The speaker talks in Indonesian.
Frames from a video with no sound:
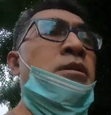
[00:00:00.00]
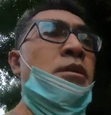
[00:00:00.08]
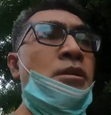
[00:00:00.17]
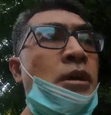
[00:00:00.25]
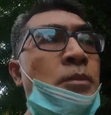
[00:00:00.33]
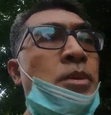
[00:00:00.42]

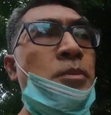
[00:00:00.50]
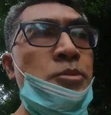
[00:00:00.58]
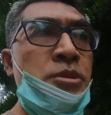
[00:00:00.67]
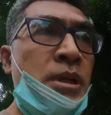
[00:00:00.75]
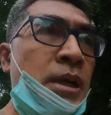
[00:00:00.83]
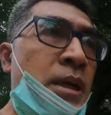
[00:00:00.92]
tentang
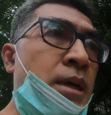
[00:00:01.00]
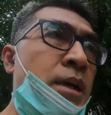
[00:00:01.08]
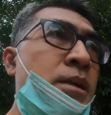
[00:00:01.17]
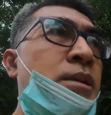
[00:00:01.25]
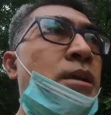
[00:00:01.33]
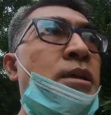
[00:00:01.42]

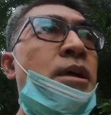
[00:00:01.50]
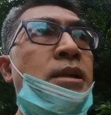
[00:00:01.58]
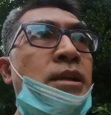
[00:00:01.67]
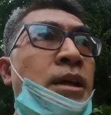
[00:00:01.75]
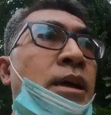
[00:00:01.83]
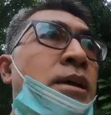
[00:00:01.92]
perpustakaan dan
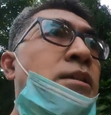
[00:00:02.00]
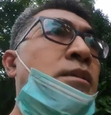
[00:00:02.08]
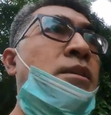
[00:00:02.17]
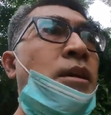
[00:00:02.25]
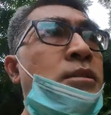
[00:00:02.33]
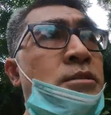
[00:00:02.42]
lain-lain
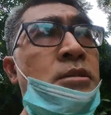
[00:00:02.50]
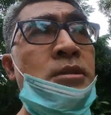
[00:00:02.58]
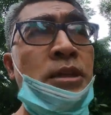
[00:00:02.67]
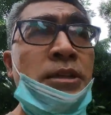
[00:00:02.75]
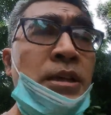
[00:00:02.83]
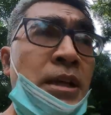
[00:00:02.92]
tentang
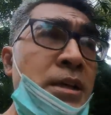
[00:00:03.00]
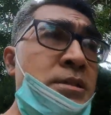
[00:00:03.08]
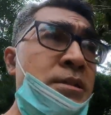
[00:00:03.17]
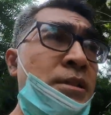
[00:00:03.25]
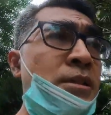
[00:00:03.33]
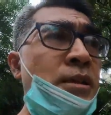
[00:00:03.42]

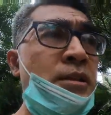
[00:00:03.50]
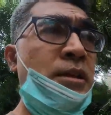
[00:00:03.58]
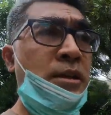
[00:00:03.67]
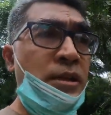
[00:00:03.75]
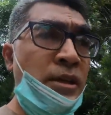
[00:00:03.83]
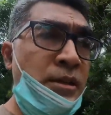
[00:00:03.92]
literasi dan
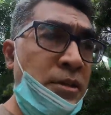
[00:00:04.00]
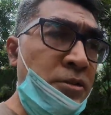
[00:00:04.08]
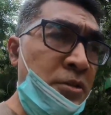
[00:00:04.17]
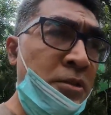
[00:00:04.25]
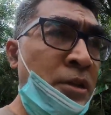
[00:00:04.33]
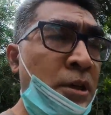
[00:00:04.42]
lain-lain
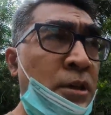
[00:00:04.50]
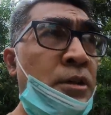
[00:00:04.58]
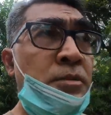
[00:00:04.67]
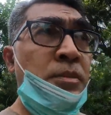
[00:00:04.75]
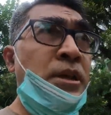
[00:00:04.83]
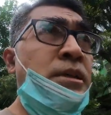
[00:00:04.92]
itu
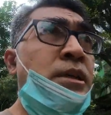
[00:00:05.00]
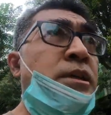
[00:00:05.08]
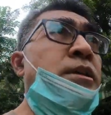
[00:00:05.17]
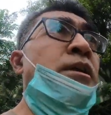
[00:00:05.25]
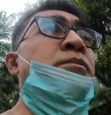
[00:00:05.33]
banyak yang